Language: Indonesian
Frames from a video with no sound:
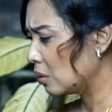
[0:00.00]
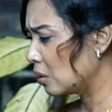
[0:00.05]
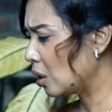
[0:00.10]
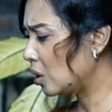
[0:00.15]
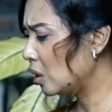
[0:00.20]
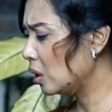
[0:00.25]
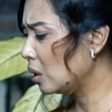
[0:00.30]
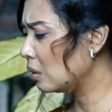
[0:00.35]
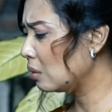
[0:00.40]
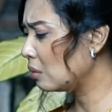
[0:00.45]

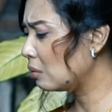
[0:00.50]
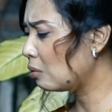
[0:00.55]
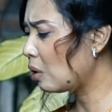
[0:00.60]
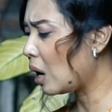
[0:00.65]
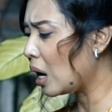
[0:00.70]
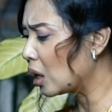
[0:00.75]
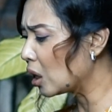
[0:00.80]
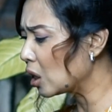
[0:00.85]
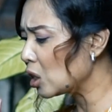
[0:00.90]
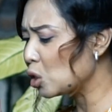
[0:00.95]
Jadi
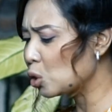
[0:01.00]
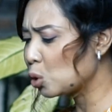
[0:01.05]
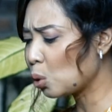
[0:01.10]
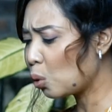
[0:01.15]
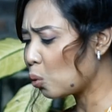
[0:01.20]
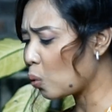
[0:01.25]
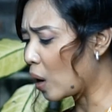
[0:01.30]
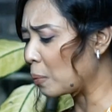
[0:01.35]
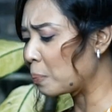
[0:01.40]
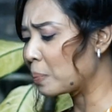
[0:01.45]
wah
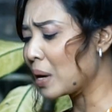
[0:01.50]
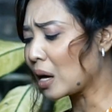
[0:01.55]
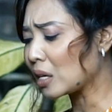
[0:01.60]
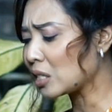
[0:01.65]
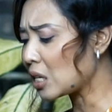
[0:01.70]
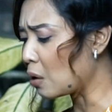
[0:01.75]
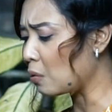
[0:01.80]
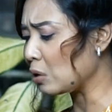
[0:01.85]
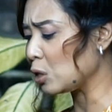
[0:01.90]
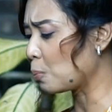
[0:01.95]
ricuh luar
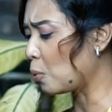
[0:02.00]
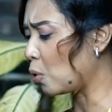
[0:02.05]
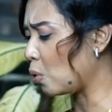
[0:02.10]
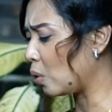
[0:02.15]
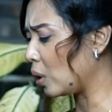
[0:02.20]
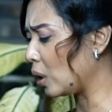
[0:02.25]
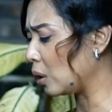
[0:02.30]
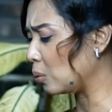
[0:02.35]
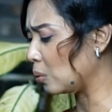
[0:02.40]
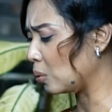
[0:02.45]
biasa wes
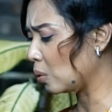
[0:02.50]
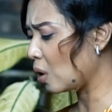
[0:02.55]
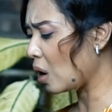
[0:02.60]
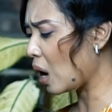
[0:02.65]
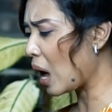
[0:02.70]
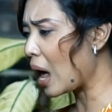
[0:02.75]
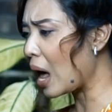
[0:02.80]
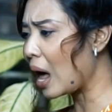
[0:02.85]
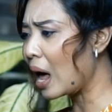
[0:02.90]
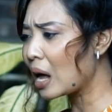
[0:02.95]
pokok itu.
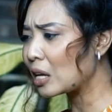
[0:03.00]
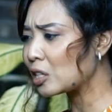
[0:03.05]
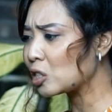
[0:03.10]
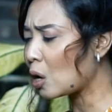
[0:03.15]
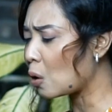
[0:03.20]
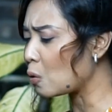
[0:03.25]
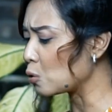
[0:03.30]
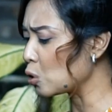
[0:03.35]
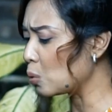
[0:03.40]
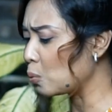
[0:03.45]

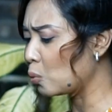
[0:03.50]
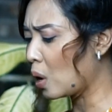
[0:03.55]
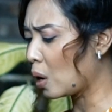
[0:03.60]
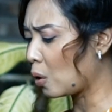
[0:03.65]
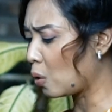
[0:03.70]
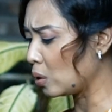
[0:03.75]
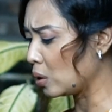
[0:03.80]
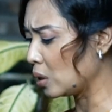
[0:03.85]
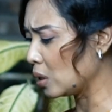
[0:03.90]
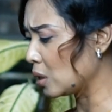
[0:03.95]
Kacau
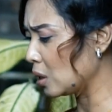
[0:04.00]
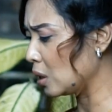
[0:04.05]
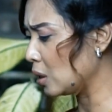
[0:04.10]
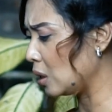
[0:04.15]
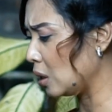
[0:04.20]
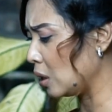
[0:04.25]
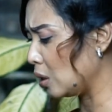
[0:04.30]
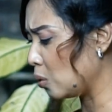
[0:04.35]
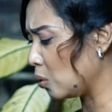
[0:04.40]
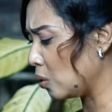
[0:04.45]
semua kondisi
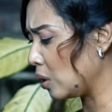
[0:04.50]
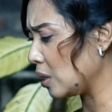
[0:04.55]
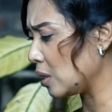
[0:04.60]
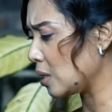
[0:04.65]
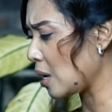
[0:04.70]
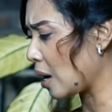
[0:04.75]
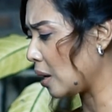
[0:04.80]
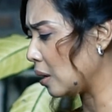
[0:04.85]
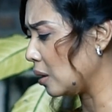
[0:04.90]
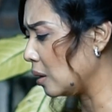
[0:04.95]
di
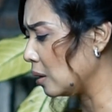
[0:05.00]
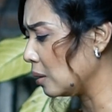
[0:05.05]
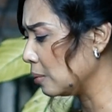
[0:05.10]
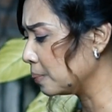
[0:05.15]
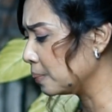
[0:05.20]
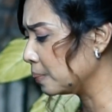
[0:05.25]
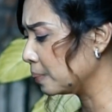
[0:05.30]
Indonesia ini.